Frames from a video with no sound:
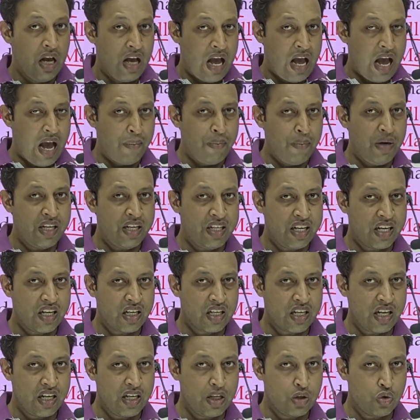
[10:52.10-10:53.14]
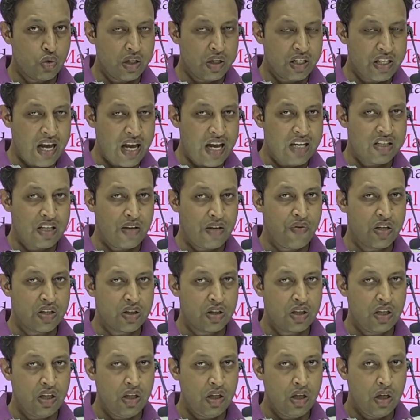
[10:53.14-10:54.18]
हेमलेट अगर कहें तो एक ऐसा
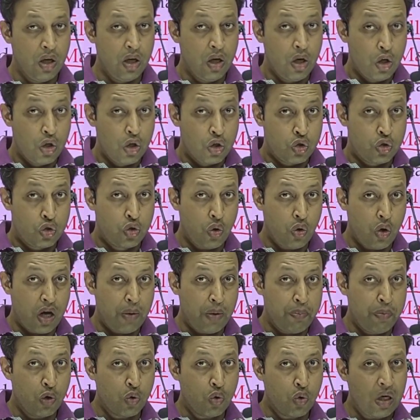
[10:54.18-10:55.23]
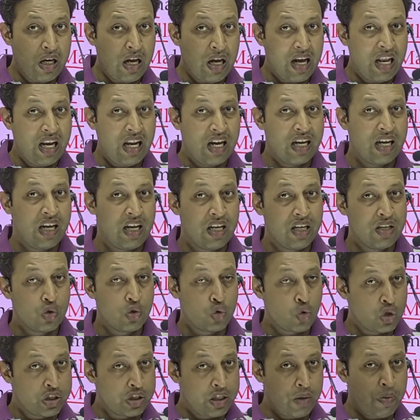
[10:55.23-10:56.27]
व्यक्ति जो बिल्कुल अलग है
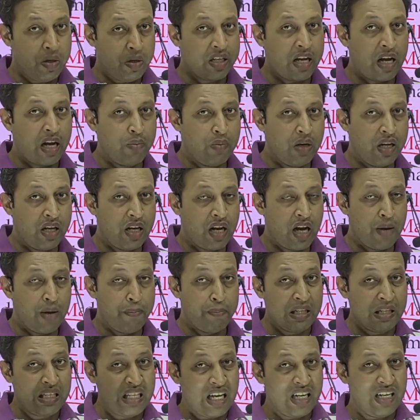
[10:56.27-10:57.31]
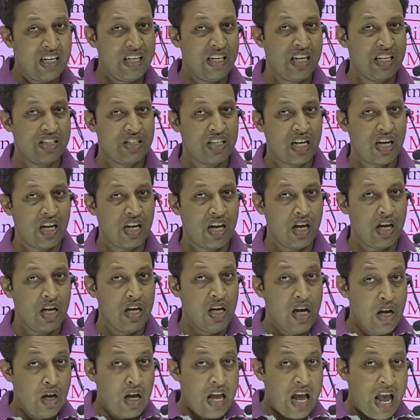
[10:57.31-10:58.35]
सोचने में टाइम ले रहा है बदला लेना चाह रहा है
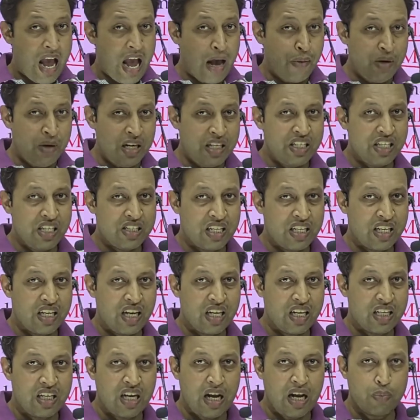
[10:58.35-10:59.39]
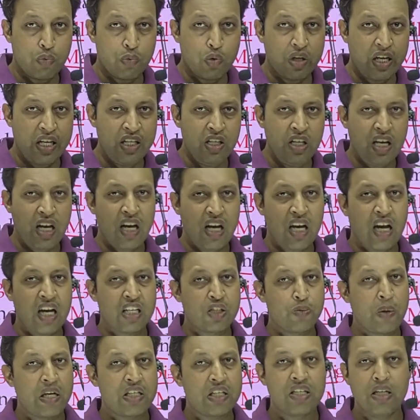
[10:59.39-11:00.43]
हेमलेट जैसा करेक्टर आपको कहीं
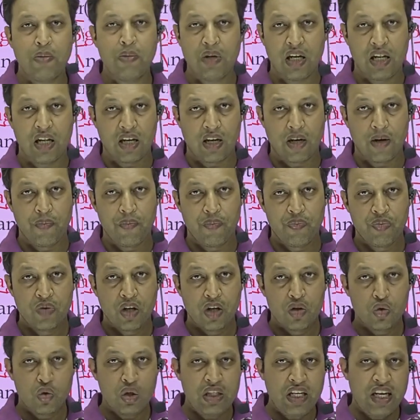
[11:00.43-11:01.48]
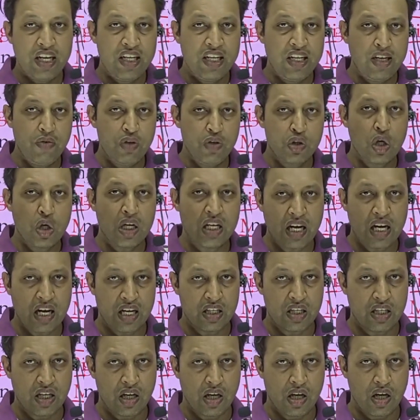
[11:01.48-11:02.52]
आसपास नहीं मिलेगा तो ये इंडिविजुअल
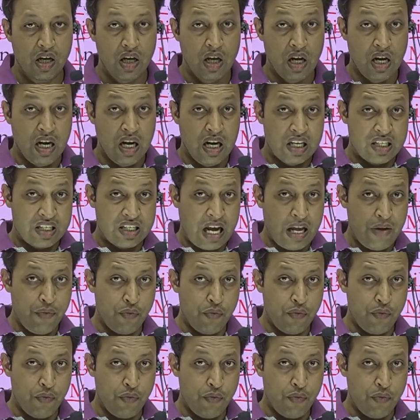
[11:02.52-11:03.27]
करेक्टर है टाइप